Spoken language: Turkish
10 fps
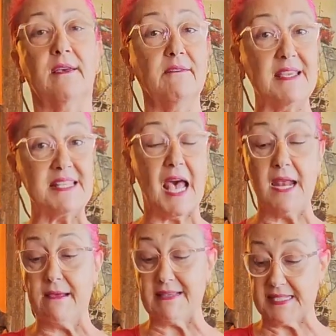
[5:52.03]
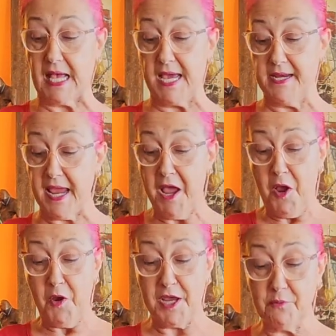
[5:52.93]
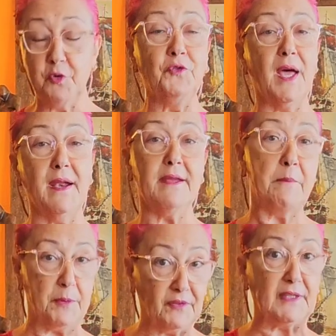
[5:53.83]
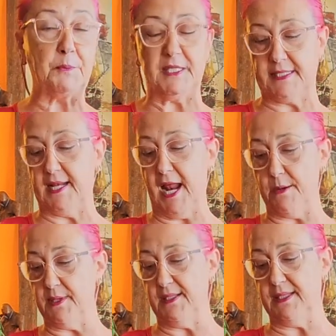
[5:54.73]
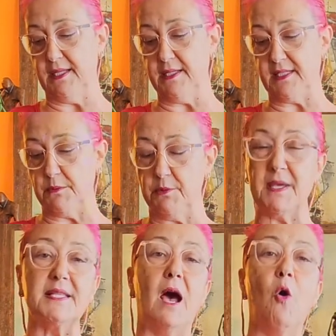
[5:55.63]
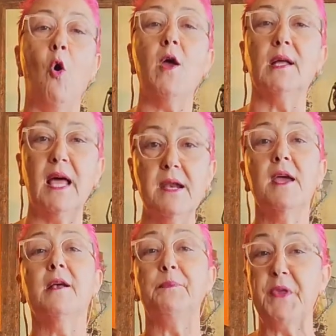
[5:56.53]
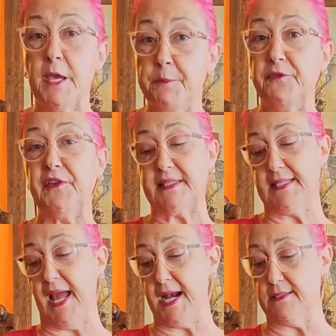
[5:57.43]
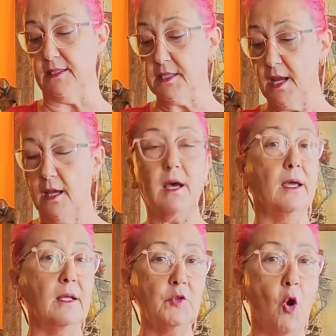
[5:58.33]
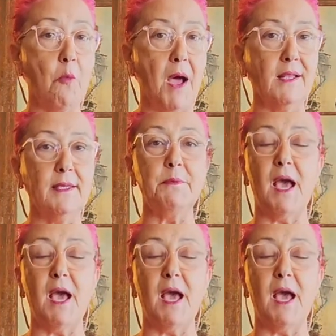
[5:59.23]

vesaire vesaire bunlar epifit bitkiler bildiğiniz gibi mesela hoyalar epifitlerdir. Ee, normalde bir